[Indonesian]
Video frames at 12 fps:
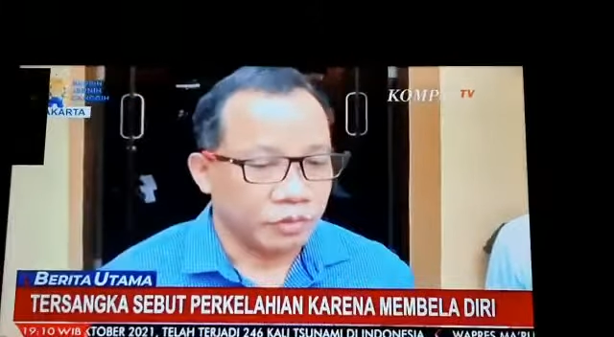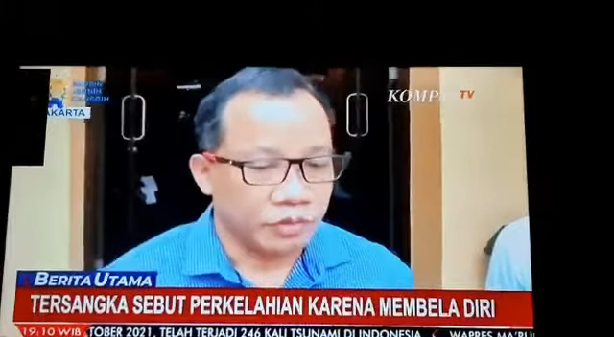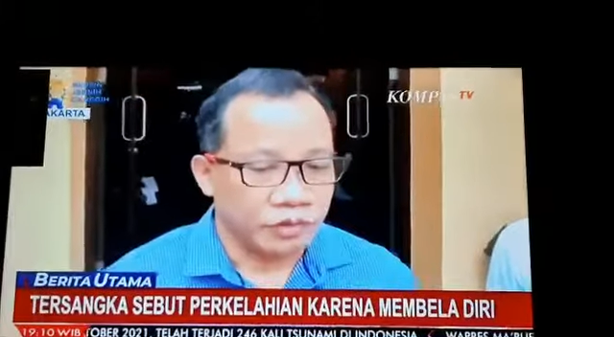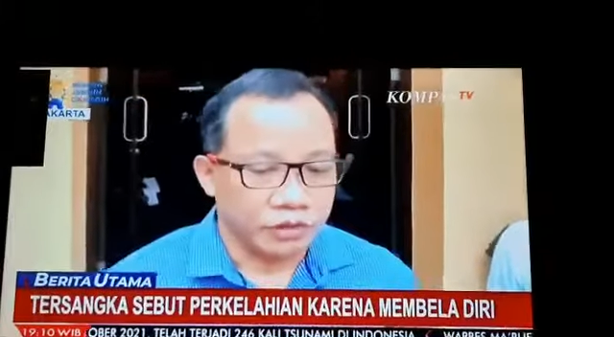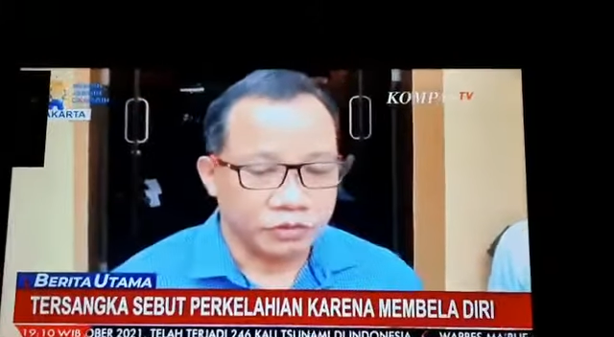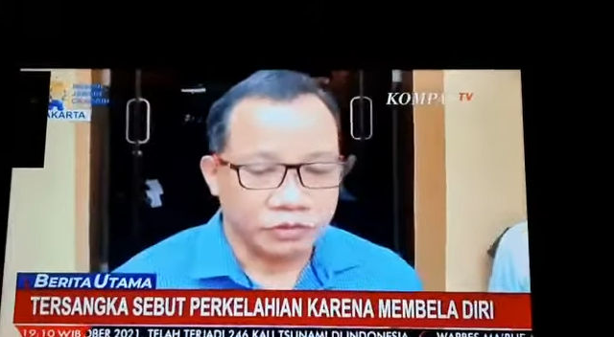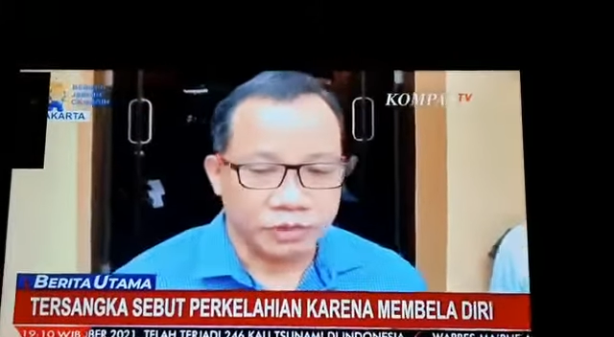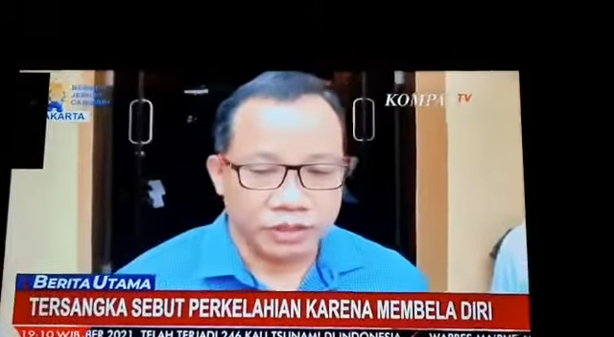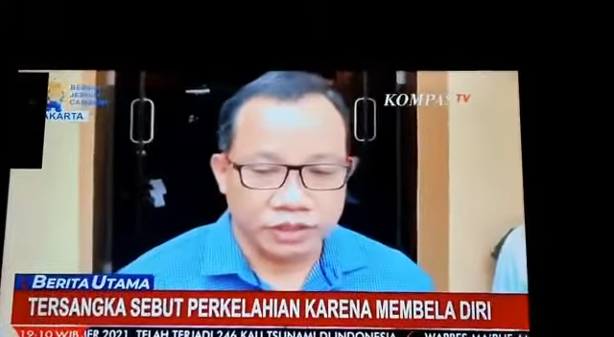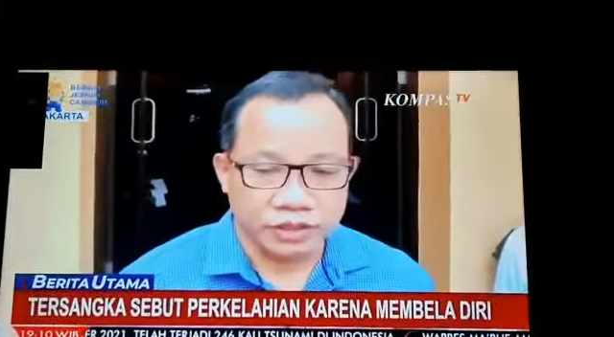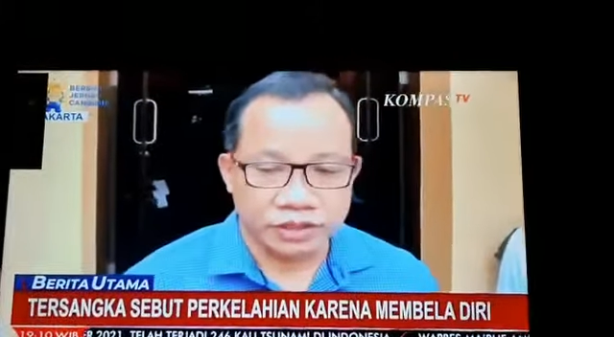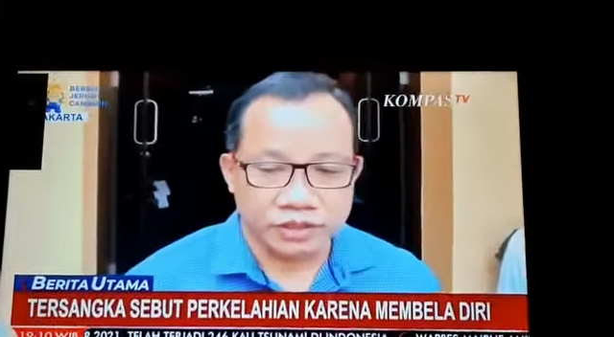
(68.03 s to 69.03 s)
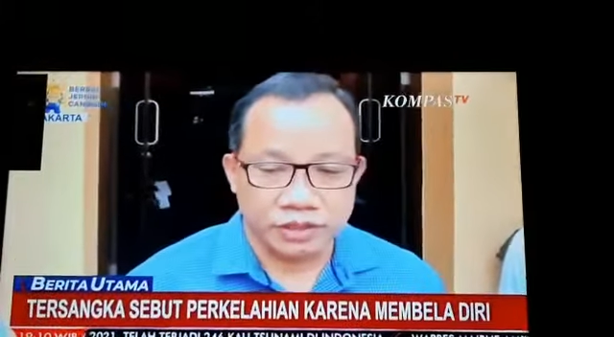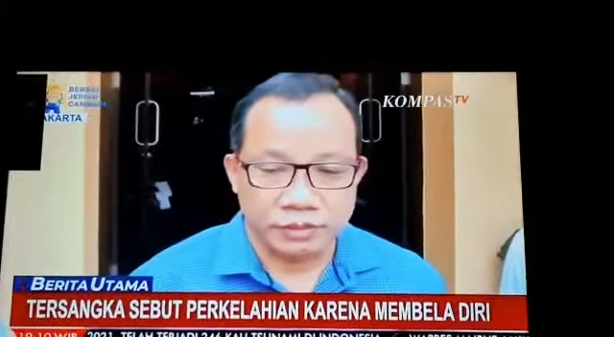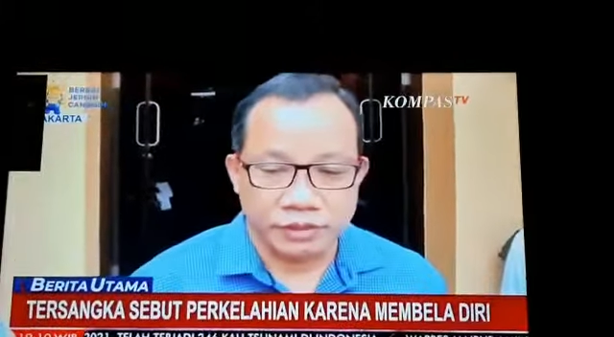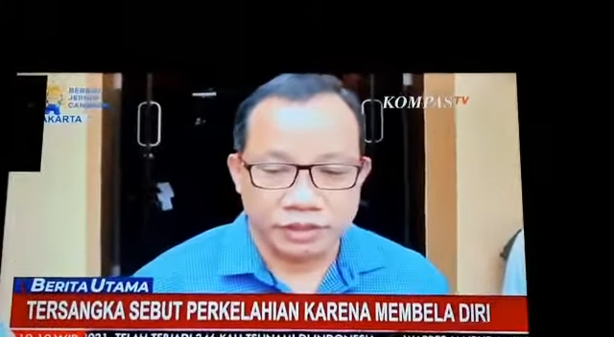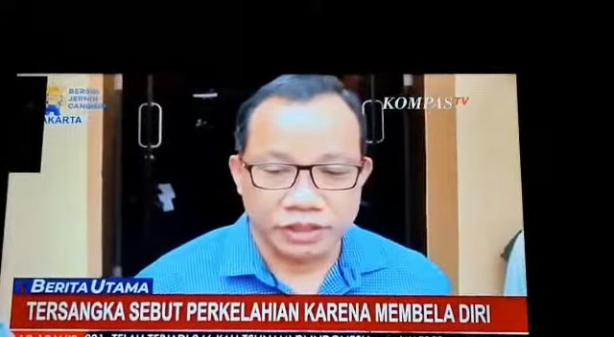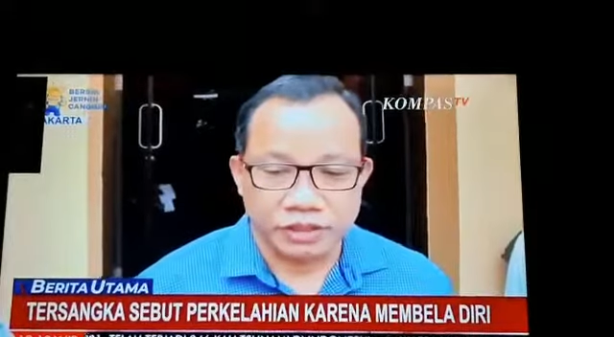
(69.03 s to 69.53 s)
bahwa itu sebenarnya
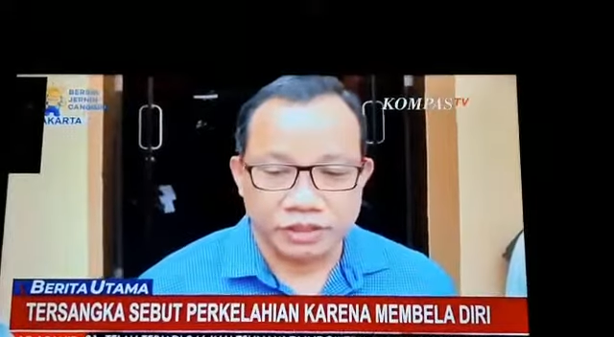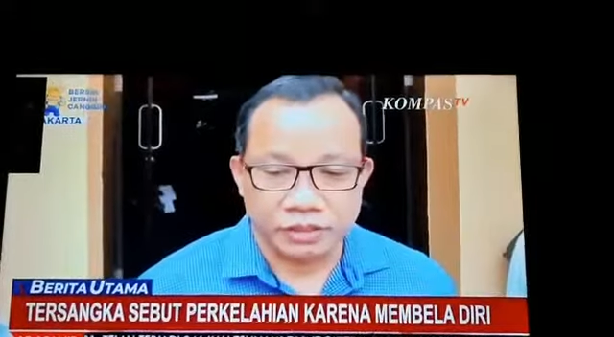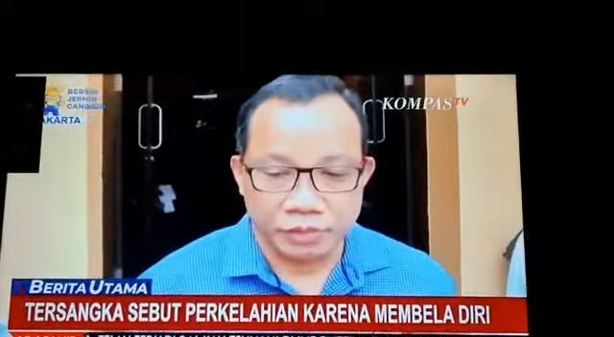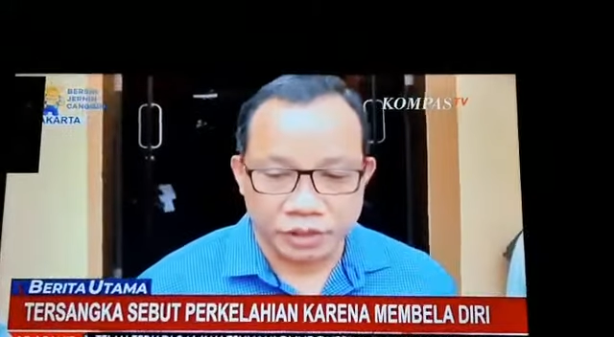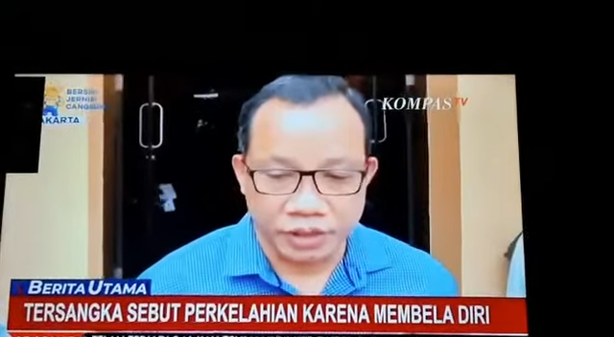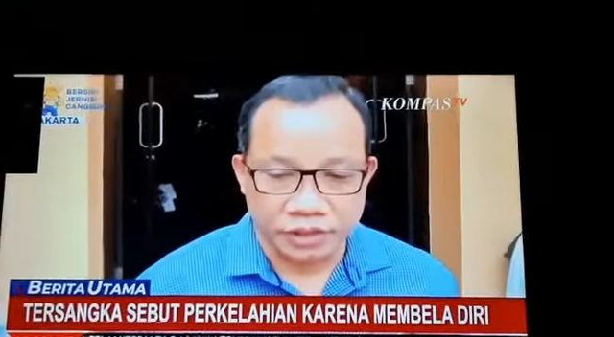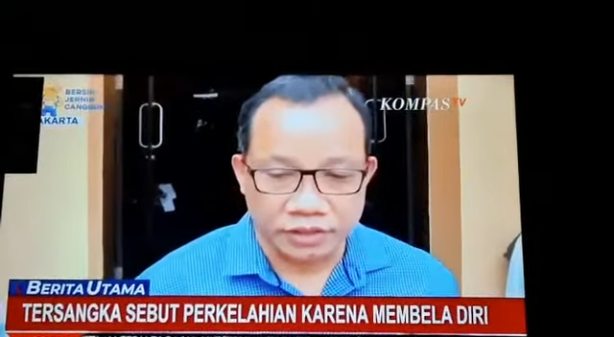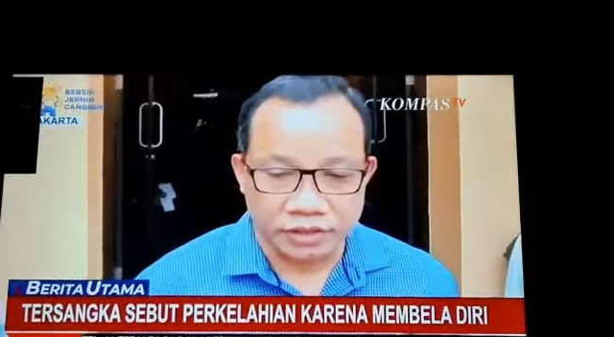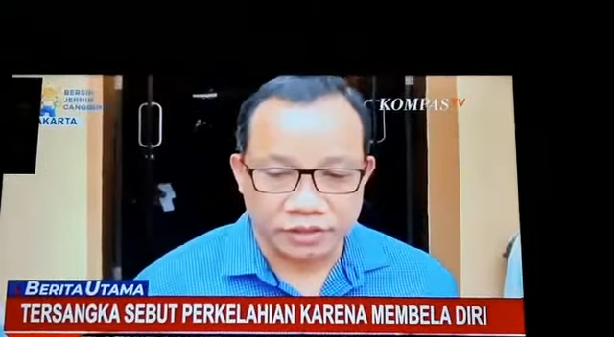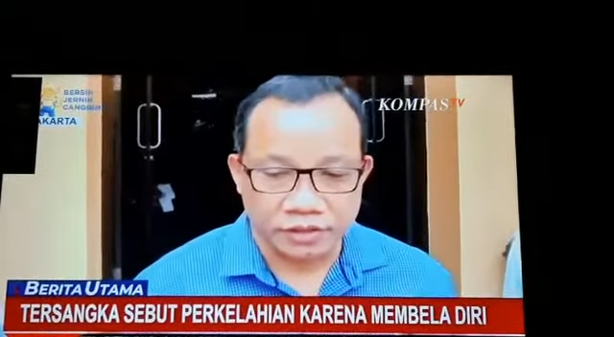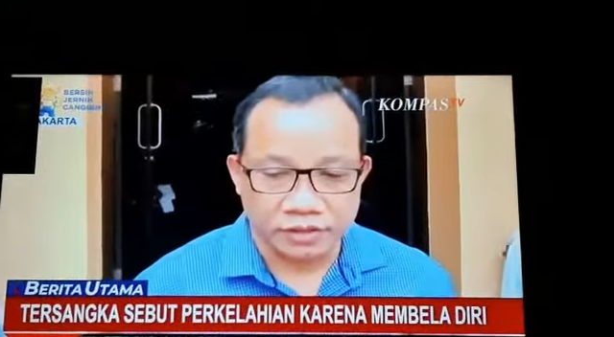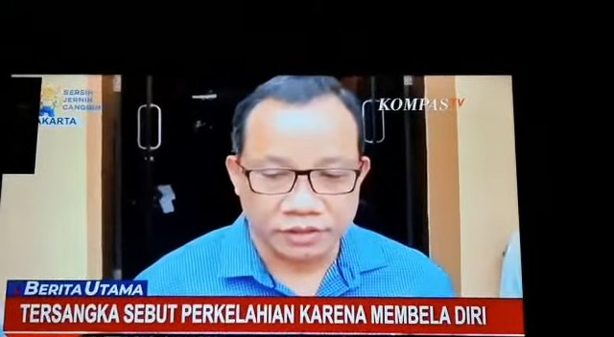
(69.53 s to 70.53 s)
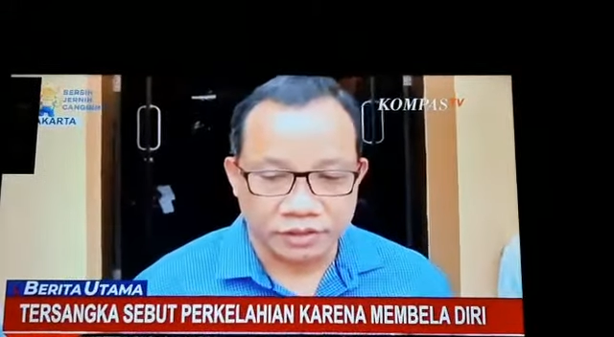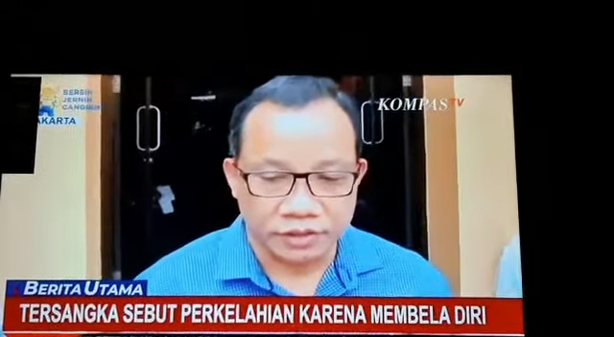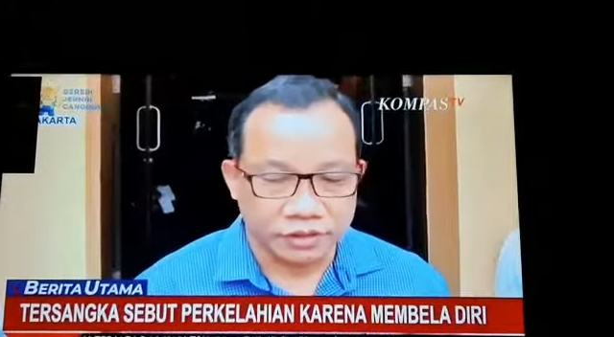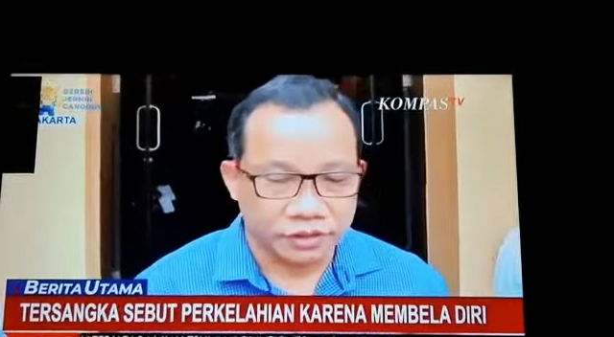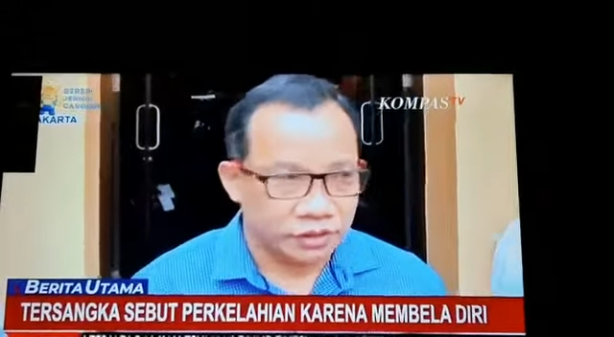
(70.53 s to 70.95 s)
sama sekali tidak benar ya